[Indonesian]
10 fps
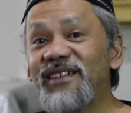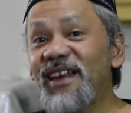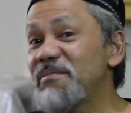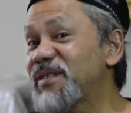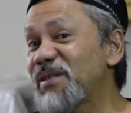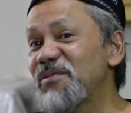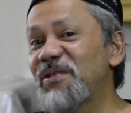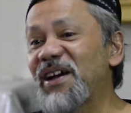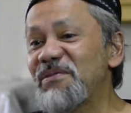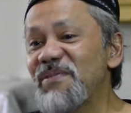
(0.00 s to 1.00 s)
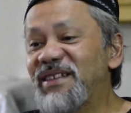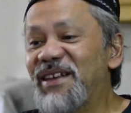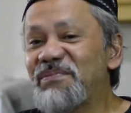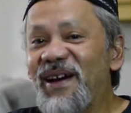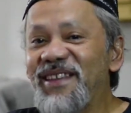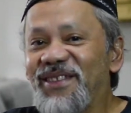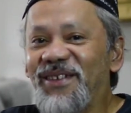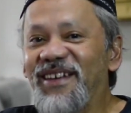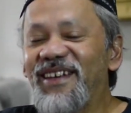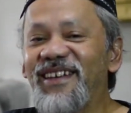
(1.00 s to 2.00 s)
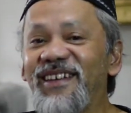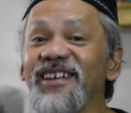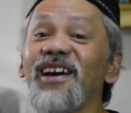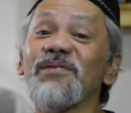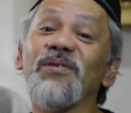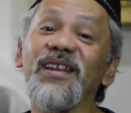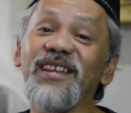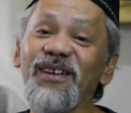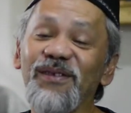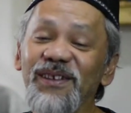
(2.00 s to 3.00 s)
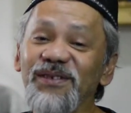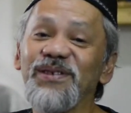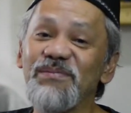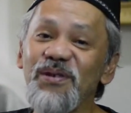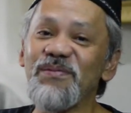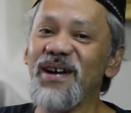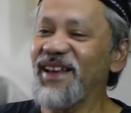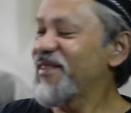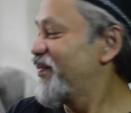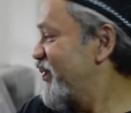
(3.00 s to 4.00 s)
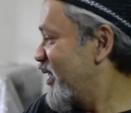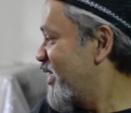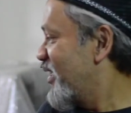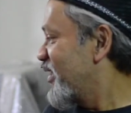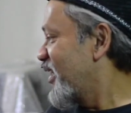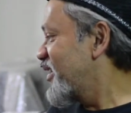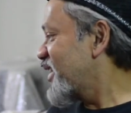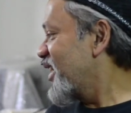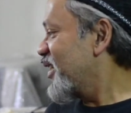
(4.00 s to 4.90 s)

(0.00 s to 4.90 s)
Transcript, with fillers: dan bisa menggunakan bahasa Python karena mungkin teknologinya sudah berubah ya. Jadi saya